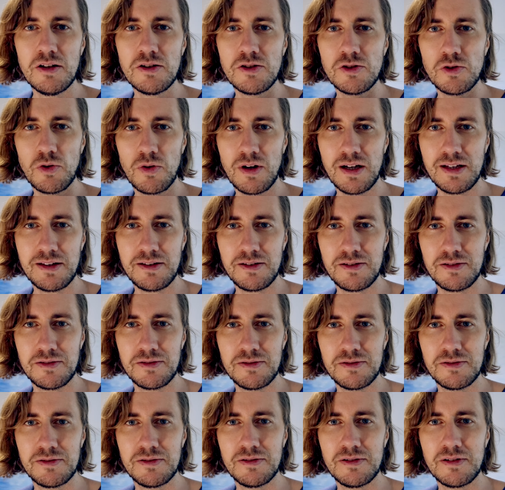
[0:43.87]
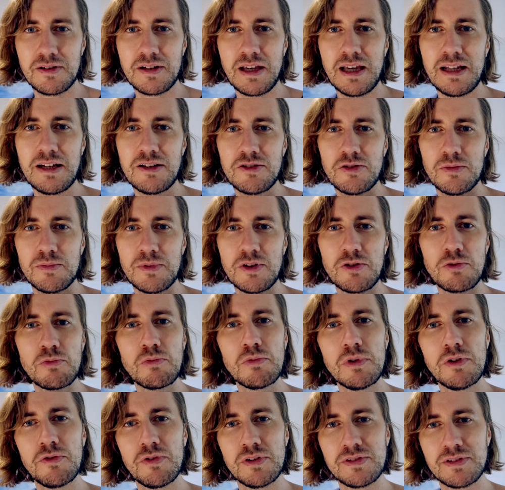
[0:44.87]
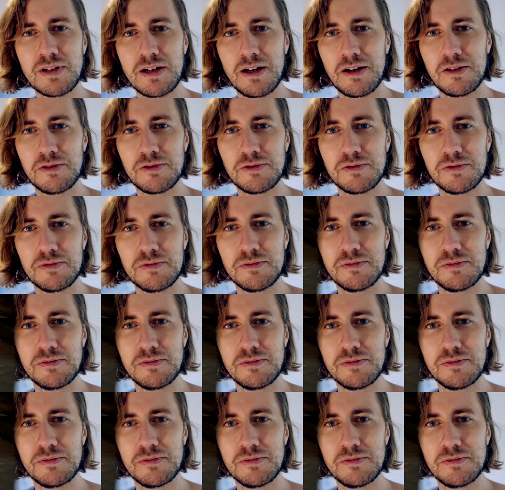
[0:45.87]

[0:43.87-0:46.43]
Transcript: Dort geht es um das Urvertrauen.